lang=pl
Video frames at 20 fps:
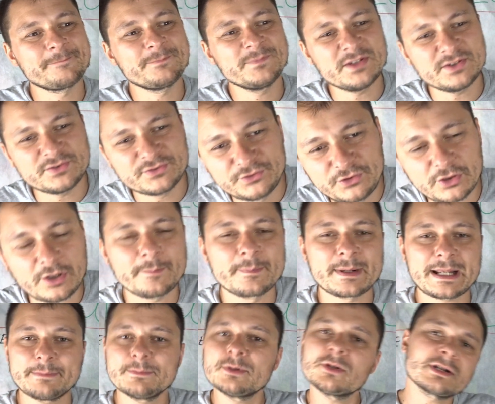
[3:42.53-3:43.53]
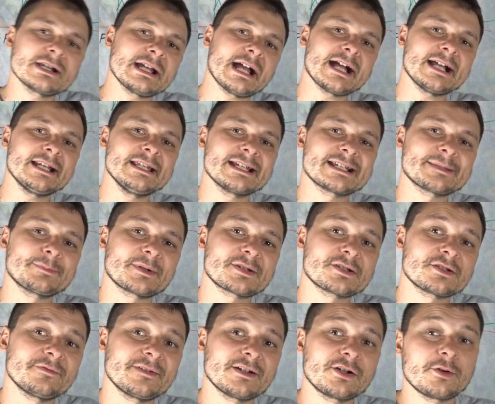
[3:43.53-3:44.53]
No dobra, biorę
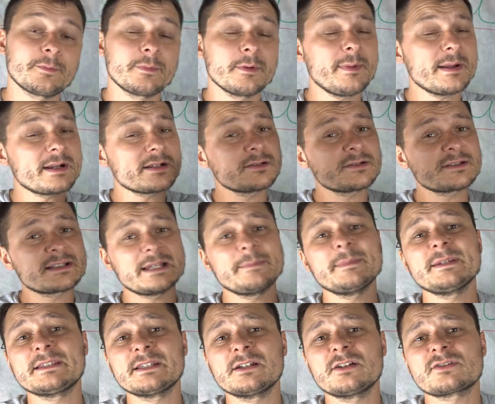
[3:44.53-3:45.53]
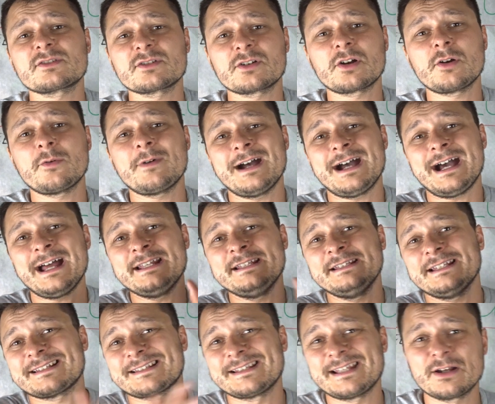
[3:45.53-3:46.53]
AliExpressowego, bo bardzo chcę mieć tego sokoła, ale
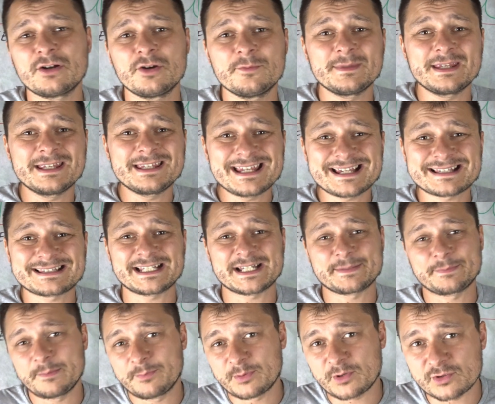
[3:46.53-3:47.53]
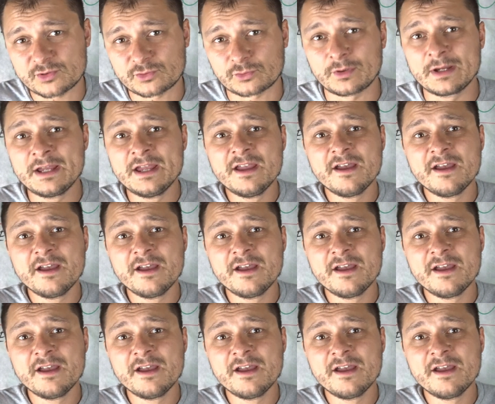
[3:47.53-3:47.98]
na zlego mnie nie stać po prostu.